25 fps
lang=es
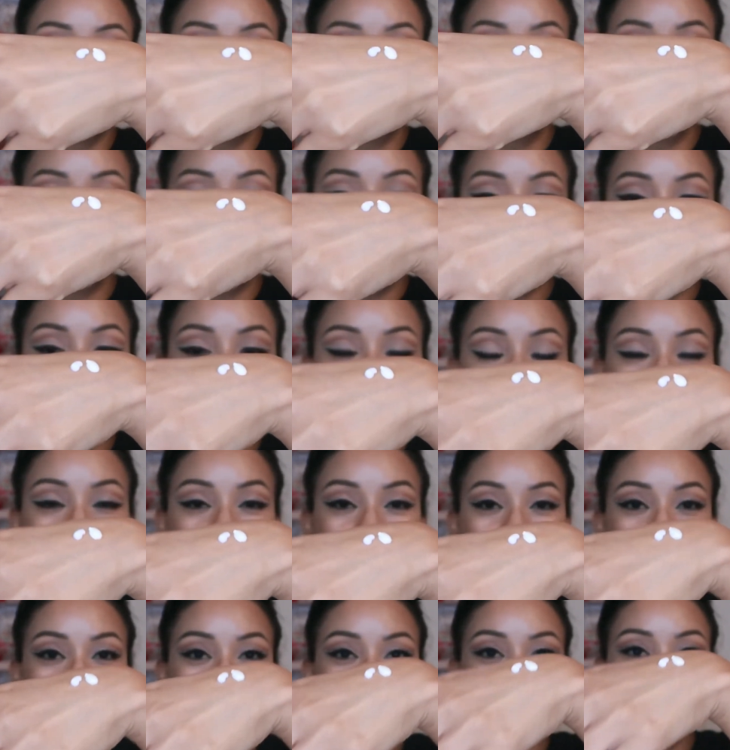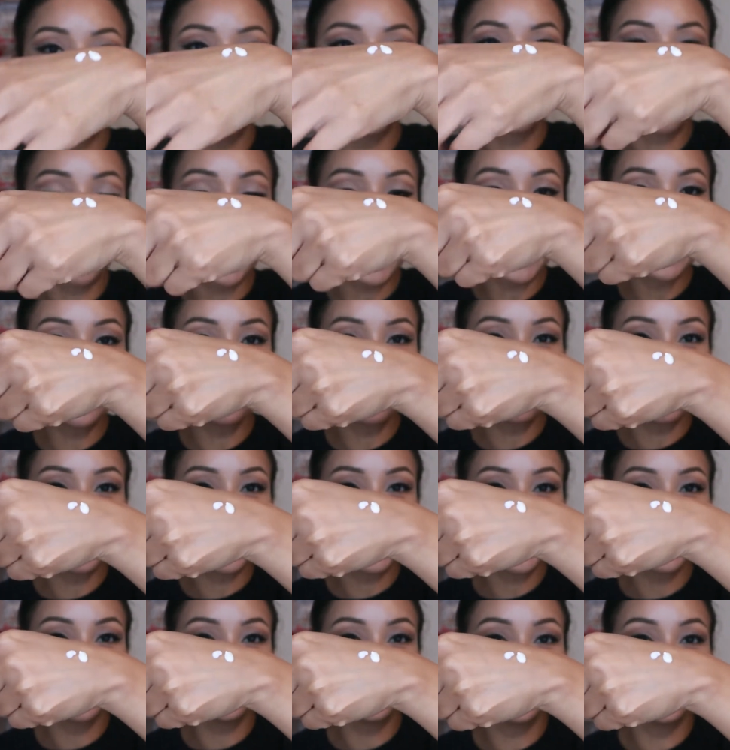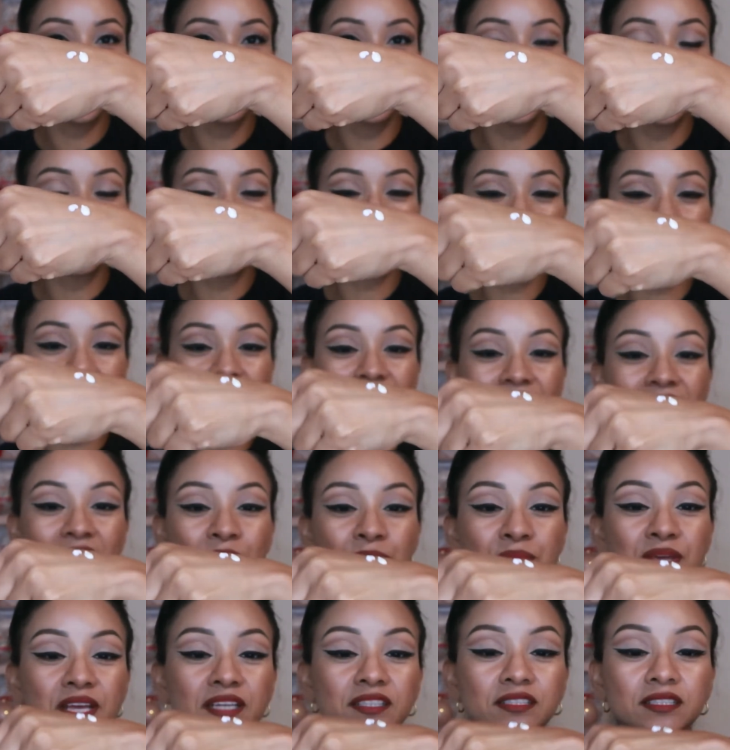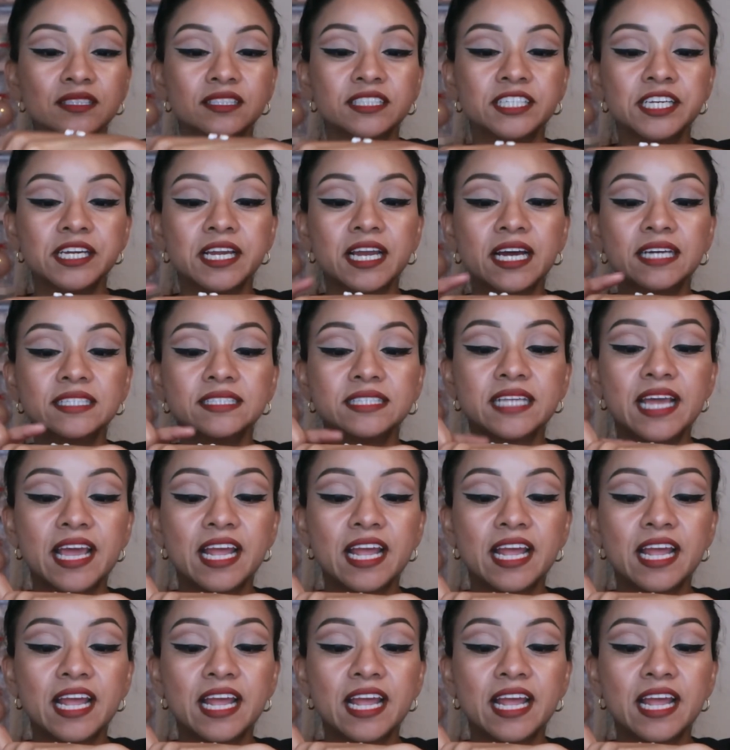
lo vaya a dejar ver, pero algo que yo noté también, chicas,